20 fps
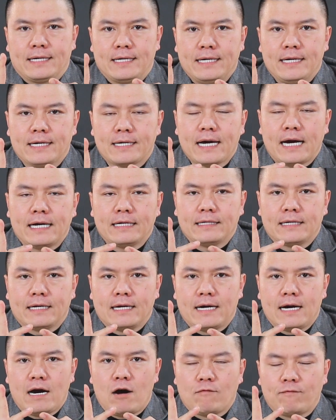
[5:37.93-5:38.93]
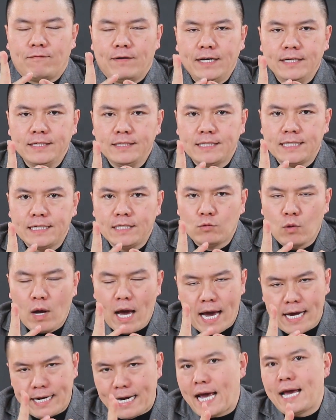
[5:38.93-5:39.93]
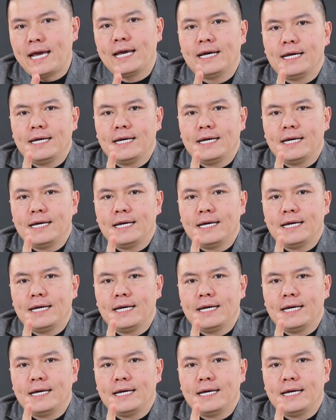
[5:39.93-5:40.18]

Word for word: khía cạnh à, học vấn trí tuệ này,